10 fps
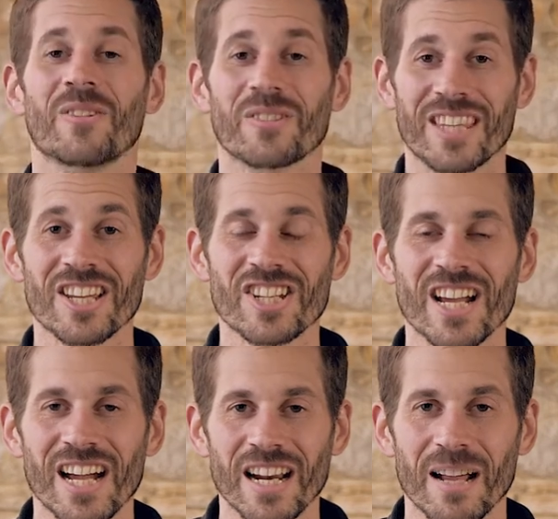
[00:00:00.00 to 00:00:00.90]
Donc
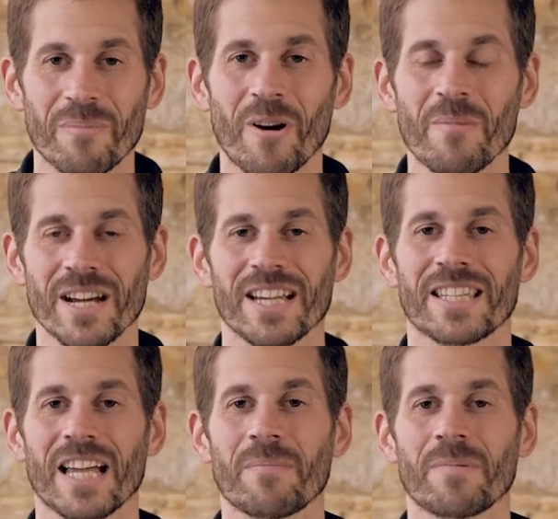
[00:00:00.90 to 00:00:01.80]
déjà, la première
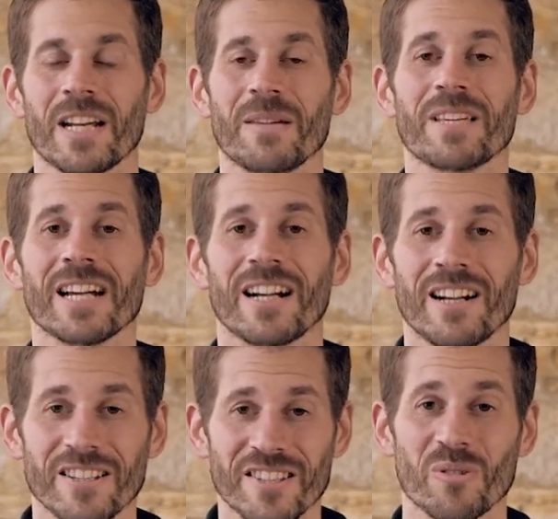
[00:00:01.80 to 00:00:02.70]
étape, eh bien,
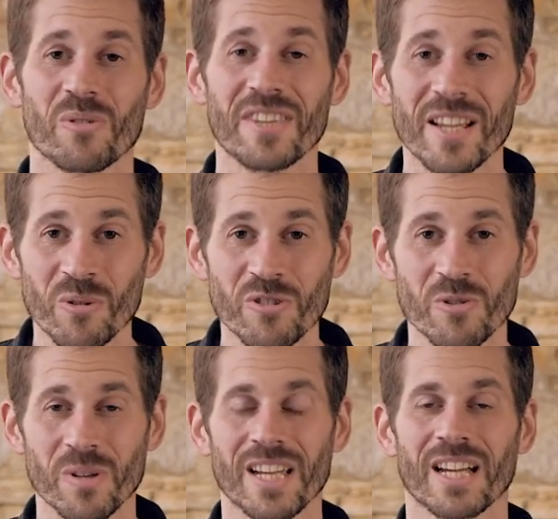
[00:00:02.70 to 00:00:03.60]
euh, c'est de
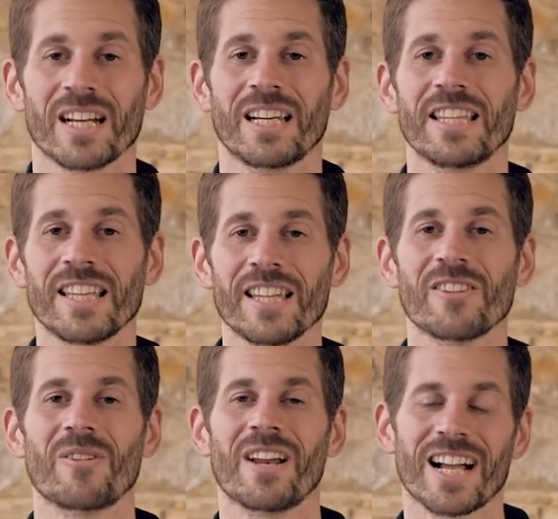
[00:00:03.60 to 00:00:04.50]
déconstruire l'idée
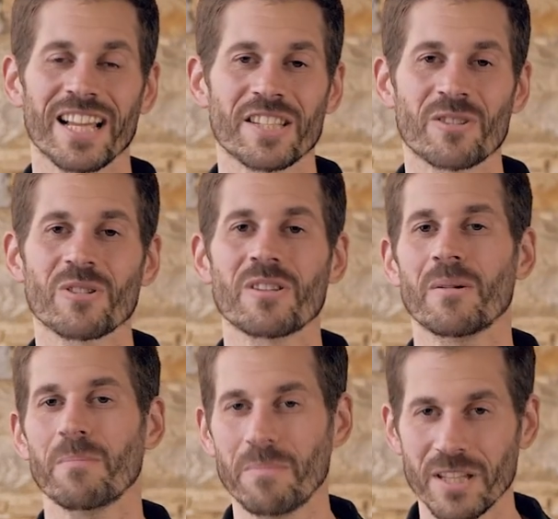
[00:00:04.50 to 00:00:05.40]
de la gratitude
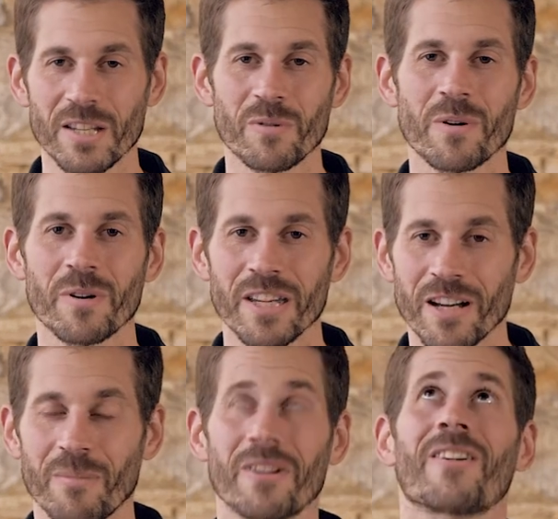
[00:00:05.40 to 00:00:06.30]
béni oui
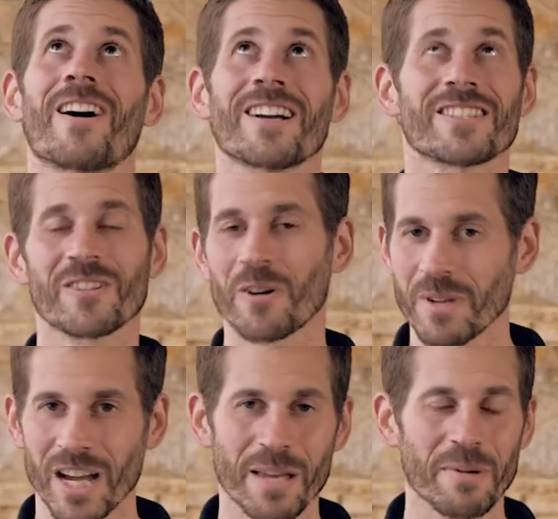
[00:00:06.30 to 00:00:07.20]
oui en mode ah c'est trop
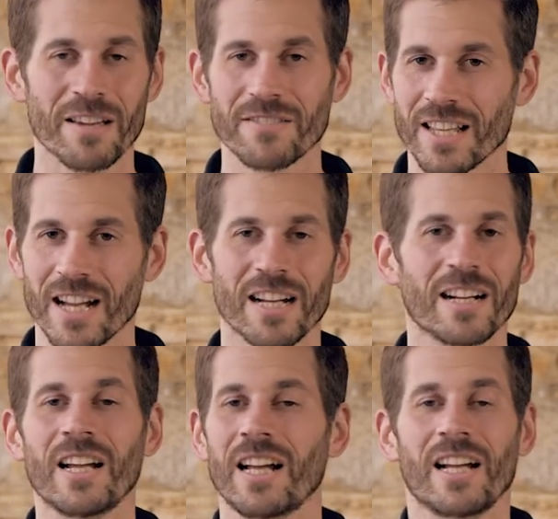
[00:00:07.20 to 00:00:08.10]
bien, il m'arrive
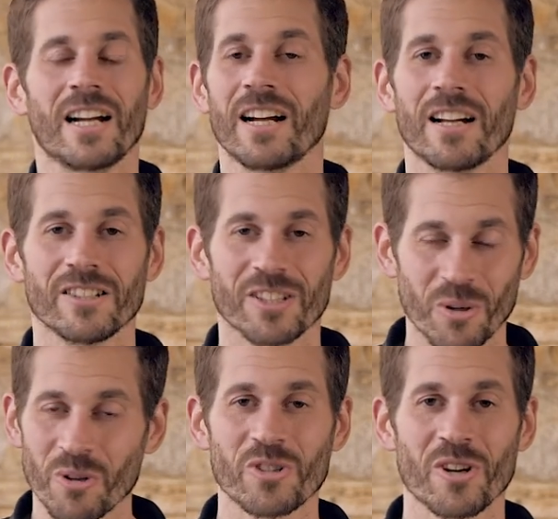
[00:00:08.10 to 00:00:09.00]
ça, euh, j'ai
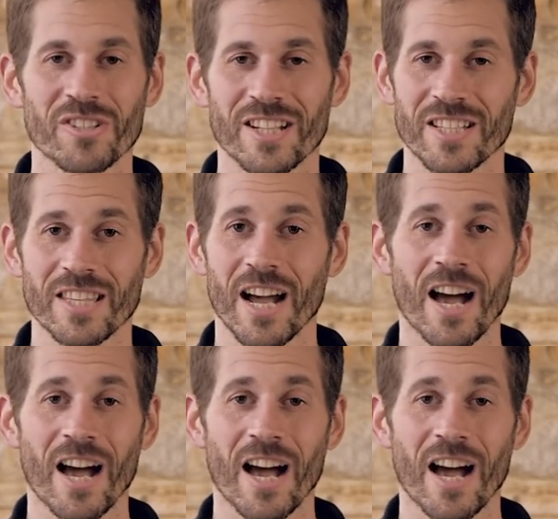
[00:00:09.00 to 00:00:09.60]
trop de chance, etc.